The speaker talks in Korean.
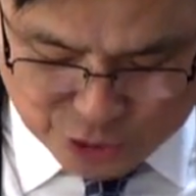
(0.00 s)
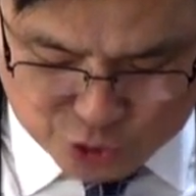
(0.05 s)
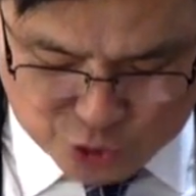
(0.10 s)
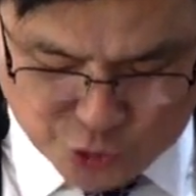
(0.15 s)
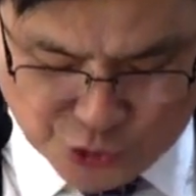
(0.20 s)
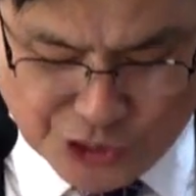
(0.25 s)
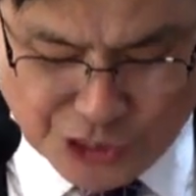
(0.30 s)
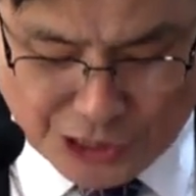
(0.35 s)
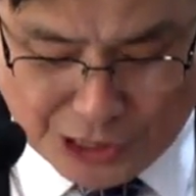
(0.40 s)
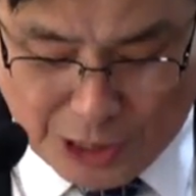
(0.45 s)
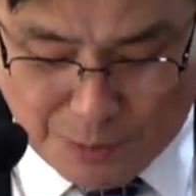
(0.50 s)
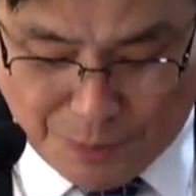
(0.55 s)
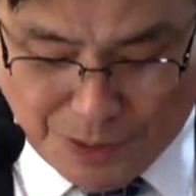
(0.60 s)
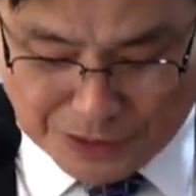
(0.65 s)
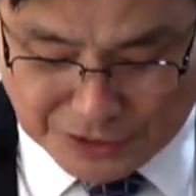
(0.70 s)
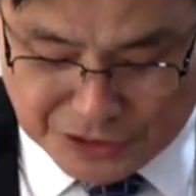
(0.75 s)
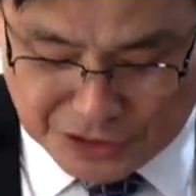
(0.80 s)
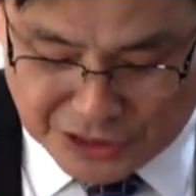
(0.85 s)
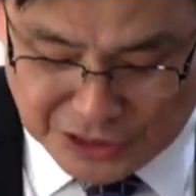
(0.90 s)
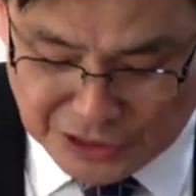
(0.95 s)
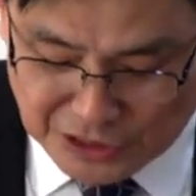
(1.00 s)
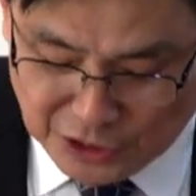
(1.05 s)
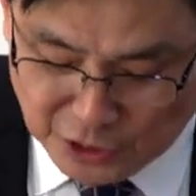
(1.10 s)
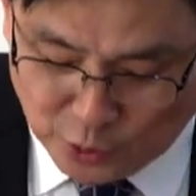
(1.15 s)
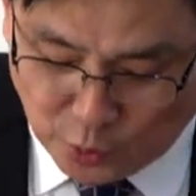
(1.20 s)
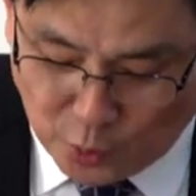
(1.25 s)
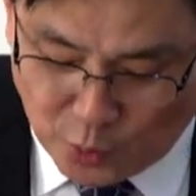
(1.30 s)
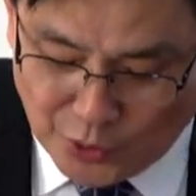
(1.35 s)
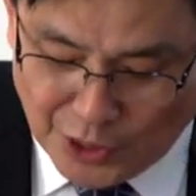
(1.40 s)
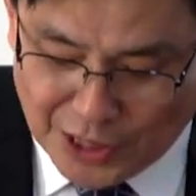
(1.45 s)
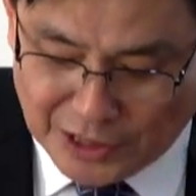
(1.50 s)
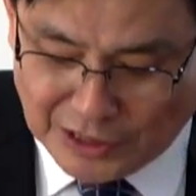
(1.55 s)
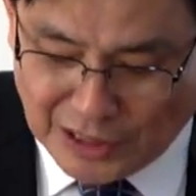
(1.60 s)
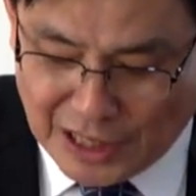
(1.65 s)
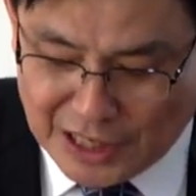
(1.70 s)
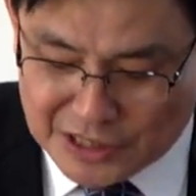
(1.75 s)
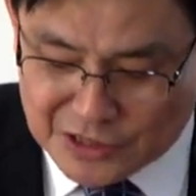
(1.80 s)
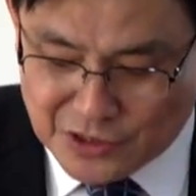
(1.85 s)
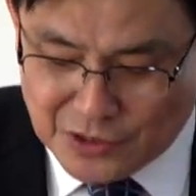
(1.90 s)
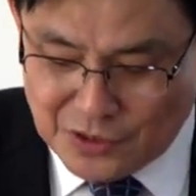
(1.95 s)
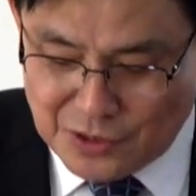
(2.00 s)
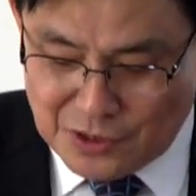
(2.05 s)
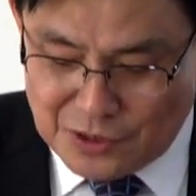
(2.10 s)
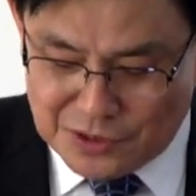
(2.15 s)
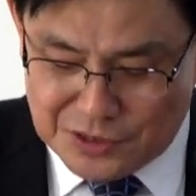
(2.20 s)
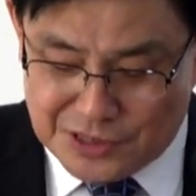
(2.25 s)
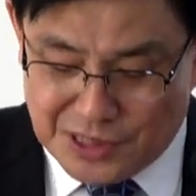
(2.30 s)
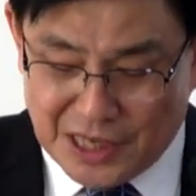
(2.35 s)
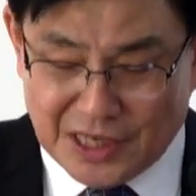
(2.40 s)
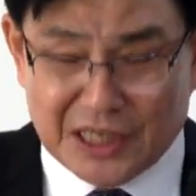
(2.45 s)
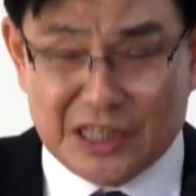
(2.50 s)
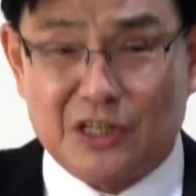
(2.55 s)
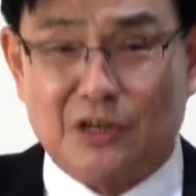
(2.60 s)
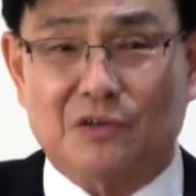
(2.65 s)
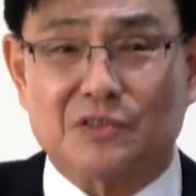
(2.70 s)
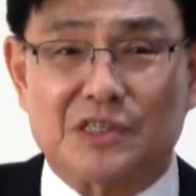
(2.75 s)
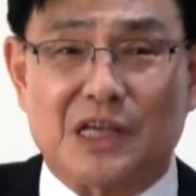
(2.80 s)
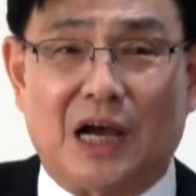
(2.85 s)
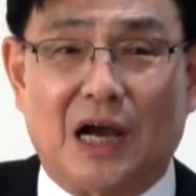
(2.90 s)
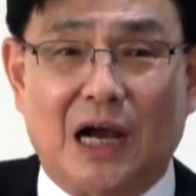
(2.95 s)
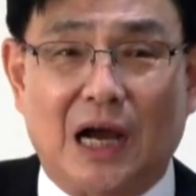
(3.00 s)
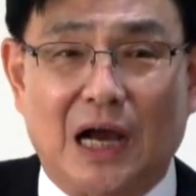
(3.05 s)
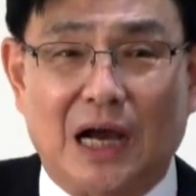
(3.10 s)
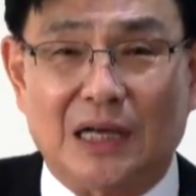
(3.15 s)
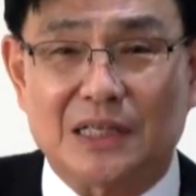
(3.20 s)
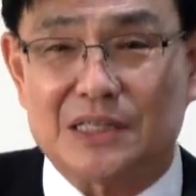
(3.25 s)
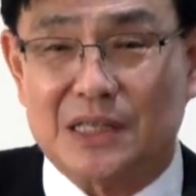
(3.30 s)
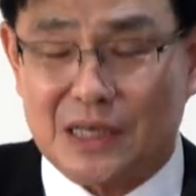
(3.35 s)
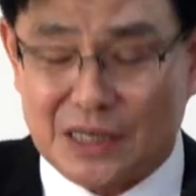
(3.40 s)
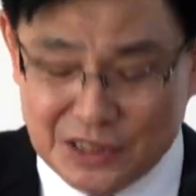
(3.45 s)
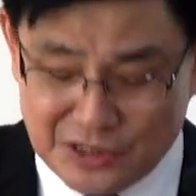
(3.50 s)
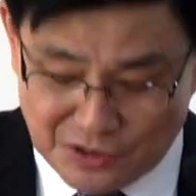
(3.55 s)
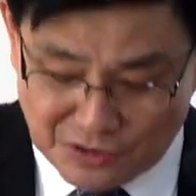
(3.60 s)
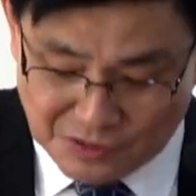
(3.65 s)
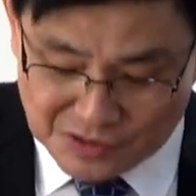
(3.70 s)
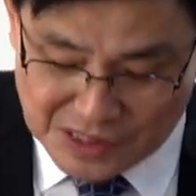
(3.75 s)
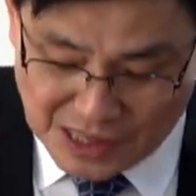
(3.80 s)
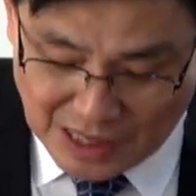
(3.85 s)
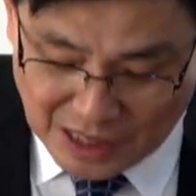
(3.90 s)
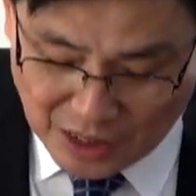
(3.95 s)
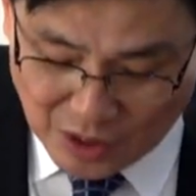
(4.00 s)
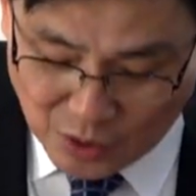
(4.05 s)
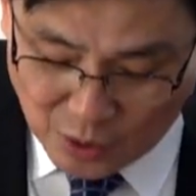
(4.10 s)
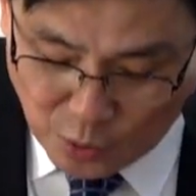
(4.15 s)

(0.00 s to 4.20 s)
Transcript: 주님께 바친 돈에 대해서 새긴 형상 색인 형상,